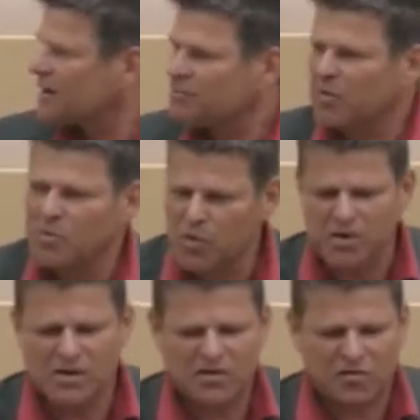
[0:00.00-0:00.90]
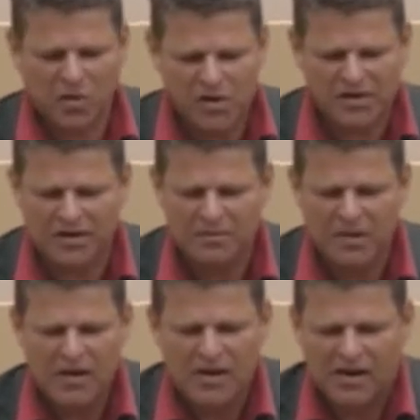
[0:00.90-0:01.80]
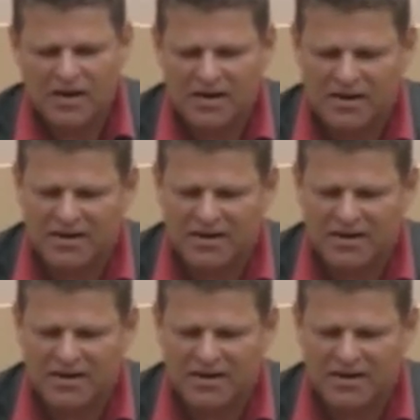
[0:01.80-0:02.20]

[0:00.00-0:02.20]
bemühen sollte. Äh,